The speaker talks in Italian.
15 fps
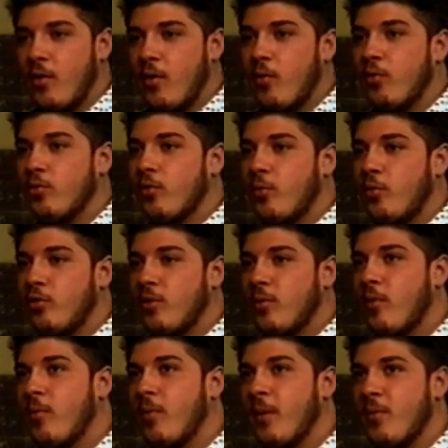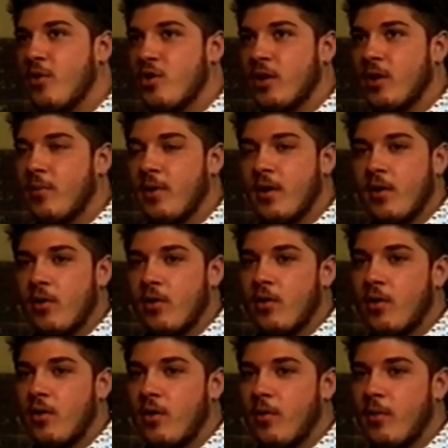ho avuto molti problemi già da
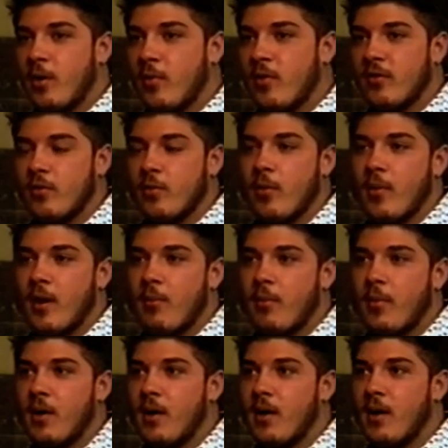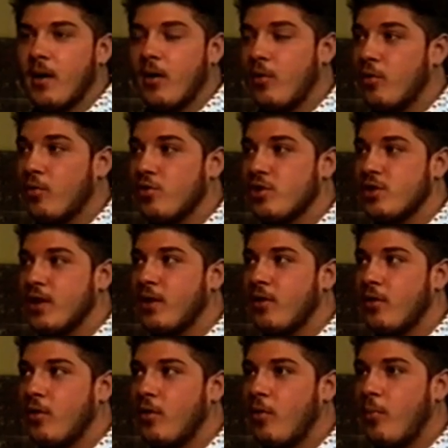piccolo, per questo mia mamma,
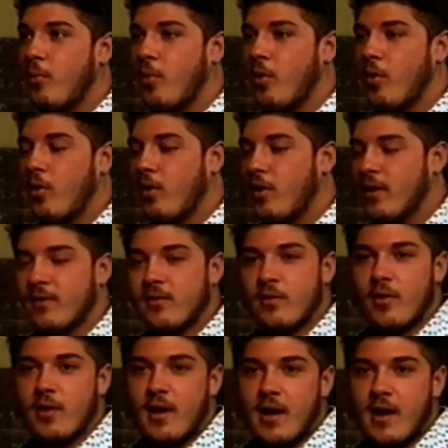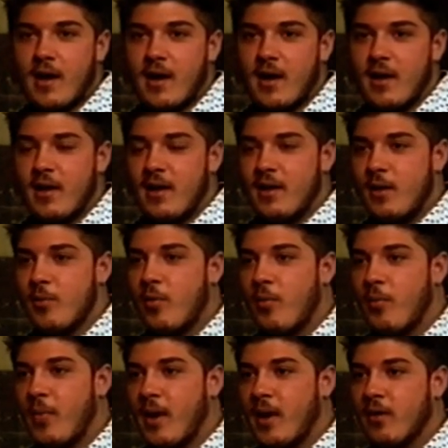conoscendo un po' la storia di
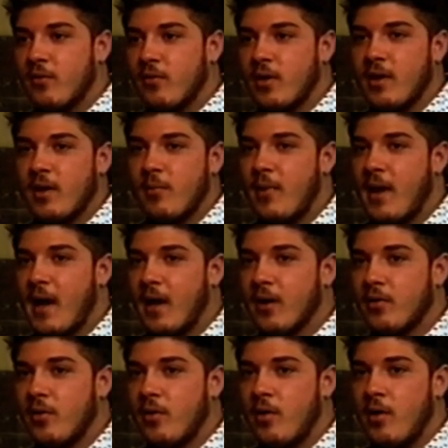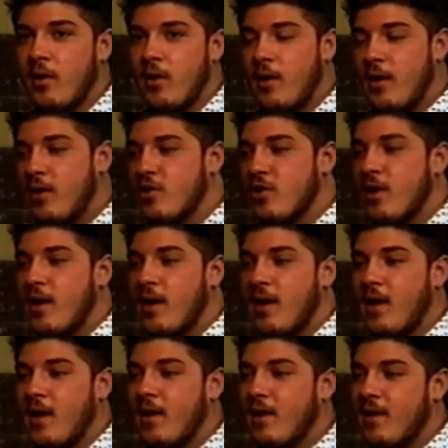Pompei, la storia del Beato, ci
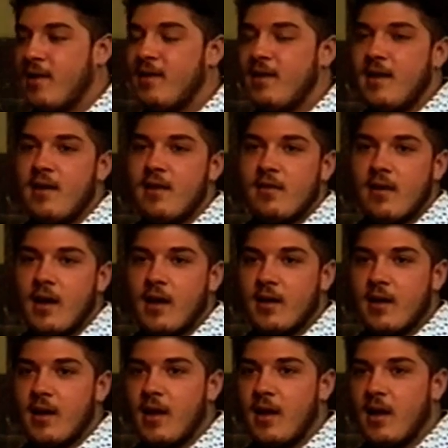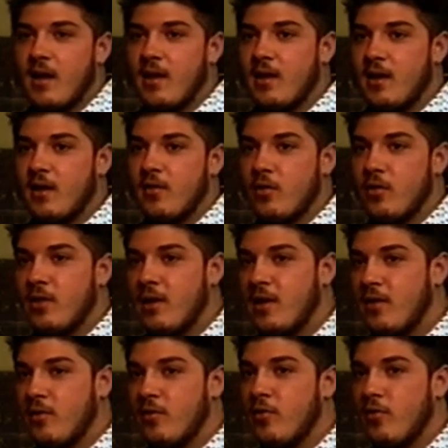è indirizzati
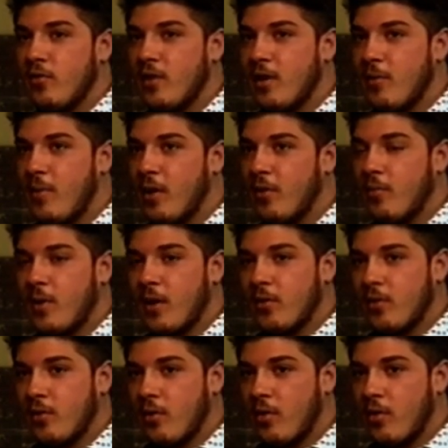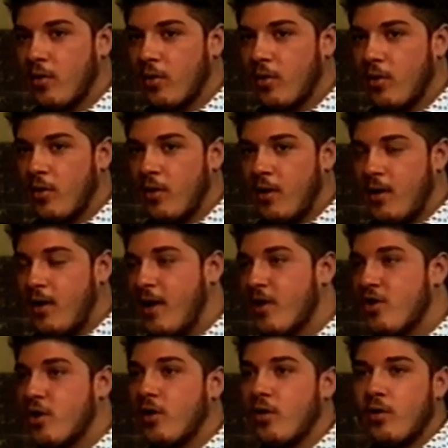nell'istituzione del Beato Bartolo Longo e
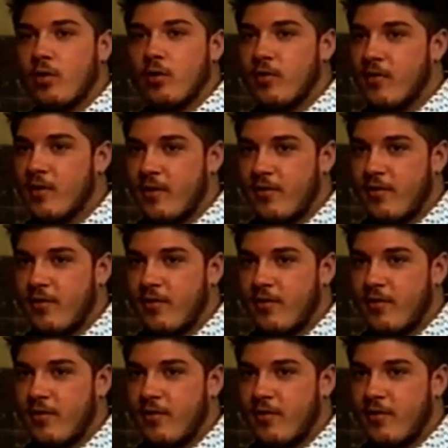ci ha accolto fratello